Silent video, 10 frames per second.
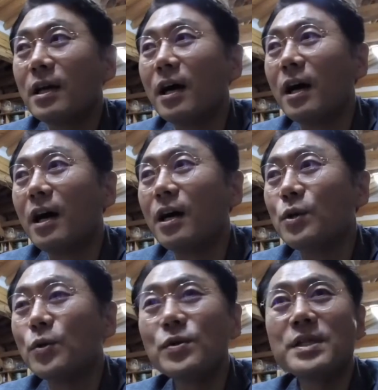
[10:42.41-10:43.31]
어,
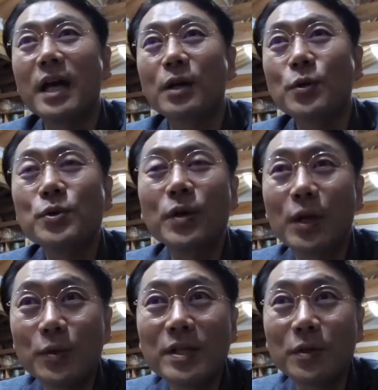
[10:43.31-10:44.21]
효정차향.
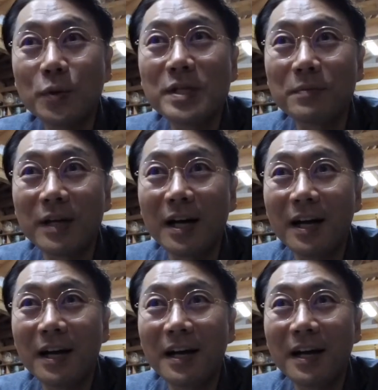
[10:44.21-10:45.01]
효천이 효자, 효자입니까?